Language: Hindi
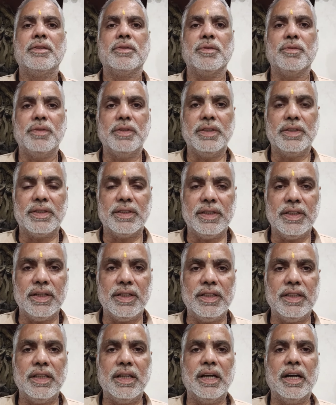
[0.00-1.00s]
तो
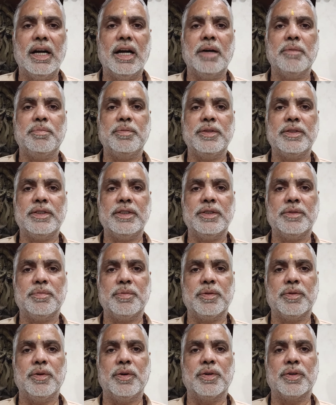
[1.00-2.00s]
इसीलिए आप इस चीज़
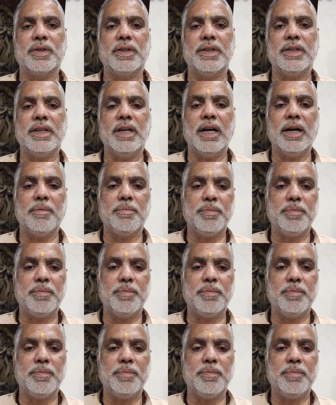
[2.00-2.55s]
पर गौर करिए